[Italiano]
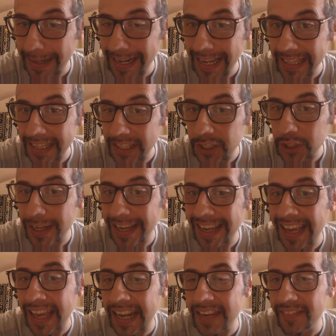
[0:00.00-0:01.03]
parateci
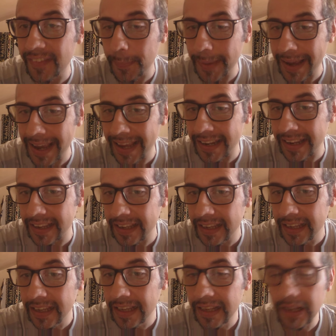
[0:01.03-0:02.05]
e arriva
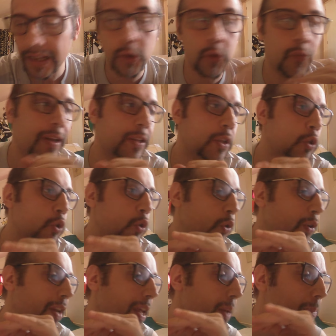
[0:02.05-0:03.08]
bene. La Juventus
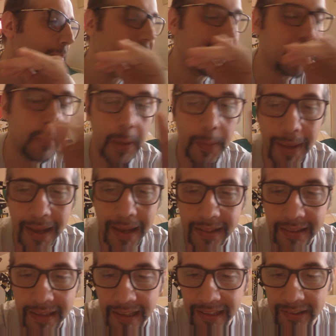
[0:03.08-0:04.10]
non è
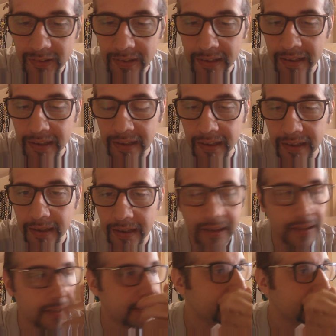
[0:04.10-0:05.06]
minimamente eh,